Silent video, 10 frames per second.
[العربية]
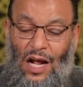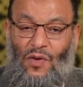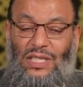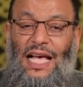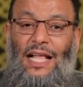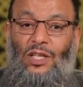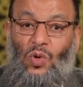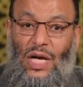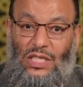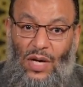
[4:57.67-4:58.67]

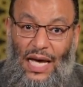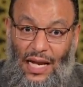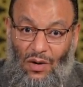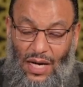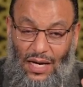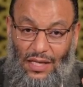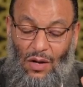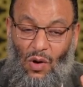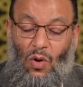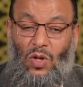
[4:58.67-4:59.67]
وسالتك سؤالا
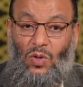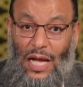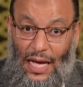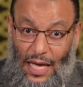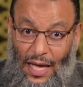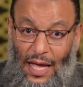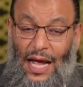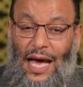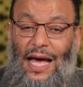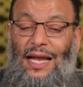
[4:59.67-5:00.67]
واحدا وقلت لك
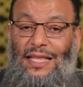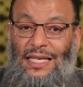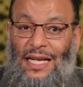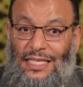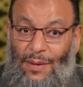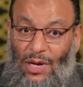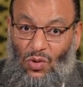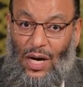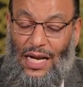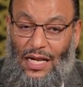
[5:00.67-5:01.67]
الذين
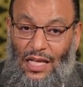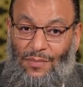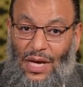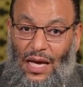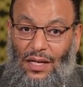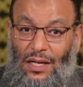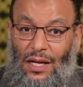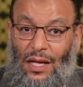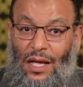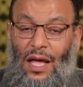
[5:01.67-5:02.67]
ثبتوا على الايمان
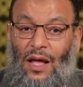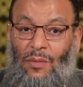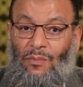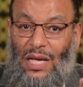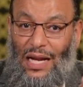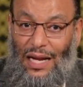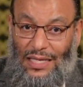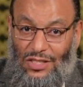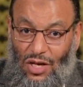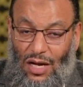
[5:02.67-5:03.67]
من
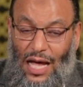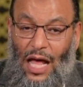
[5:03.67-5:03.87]
الانصار